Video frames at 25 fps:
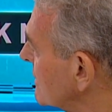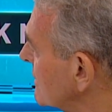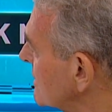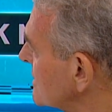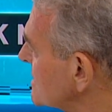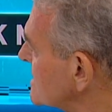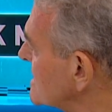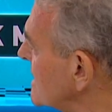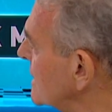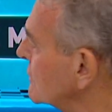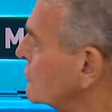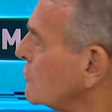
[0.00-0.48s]

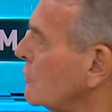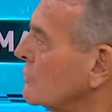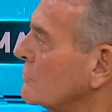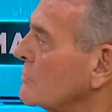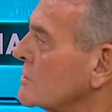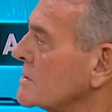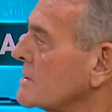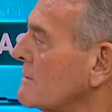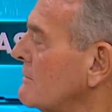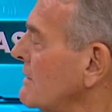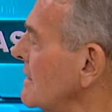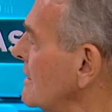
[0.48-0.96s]
Stent konduğu
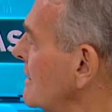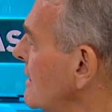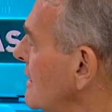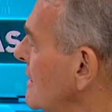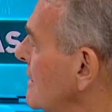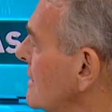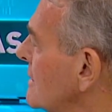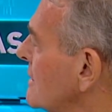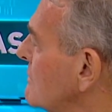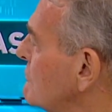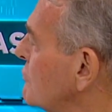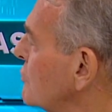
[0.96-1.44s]
zaman
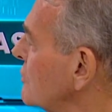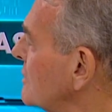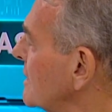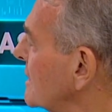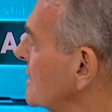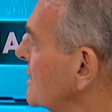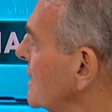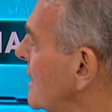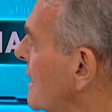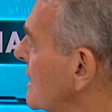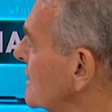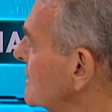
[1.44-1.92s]

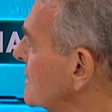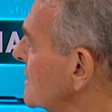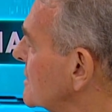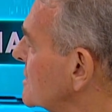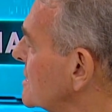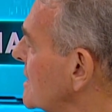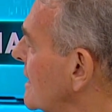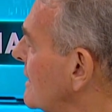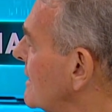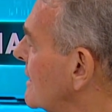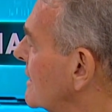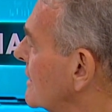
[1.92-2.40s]
Buradaki artık
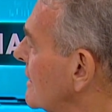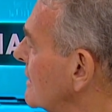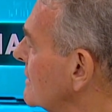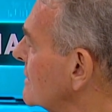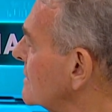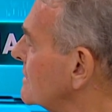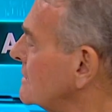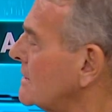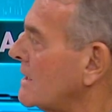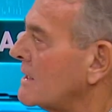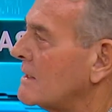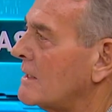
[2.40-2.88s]
şeyle
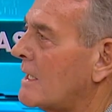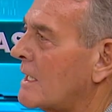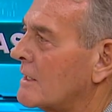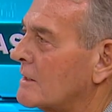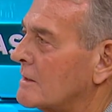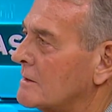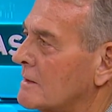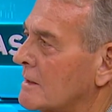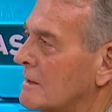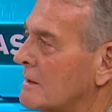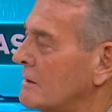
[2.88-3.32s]
kalıntılar arkada